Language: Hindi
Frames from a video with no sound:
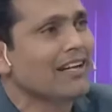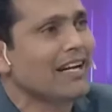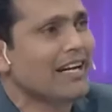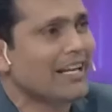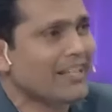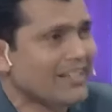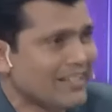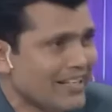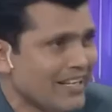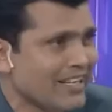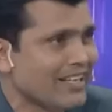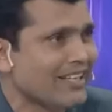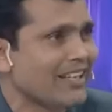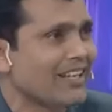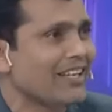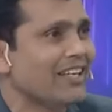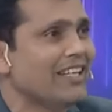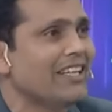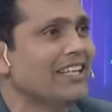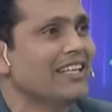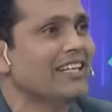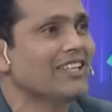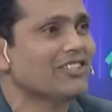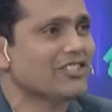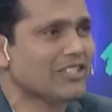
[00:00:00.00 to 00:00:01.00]
हैट्रिक
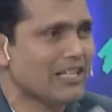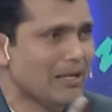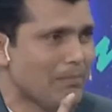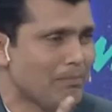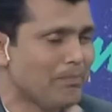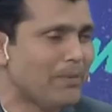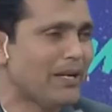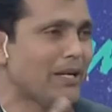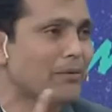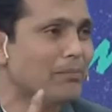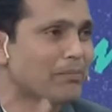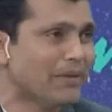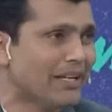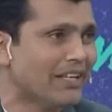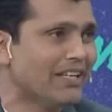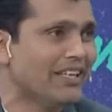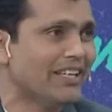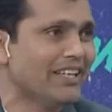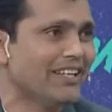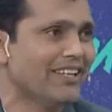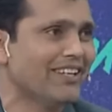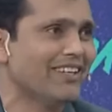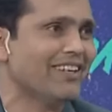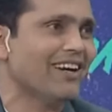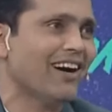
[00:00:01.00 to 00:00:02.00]
करनी है चैंपियन
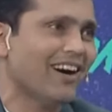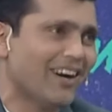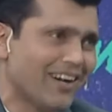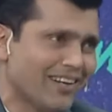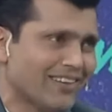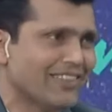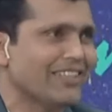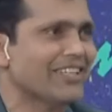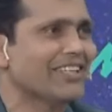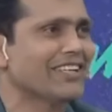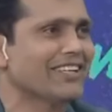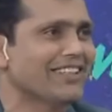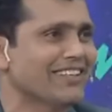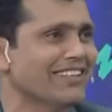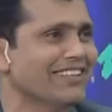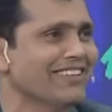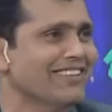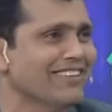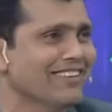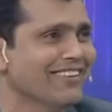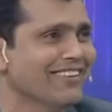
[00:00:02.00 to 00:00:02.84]
बनने की हारने की नहीं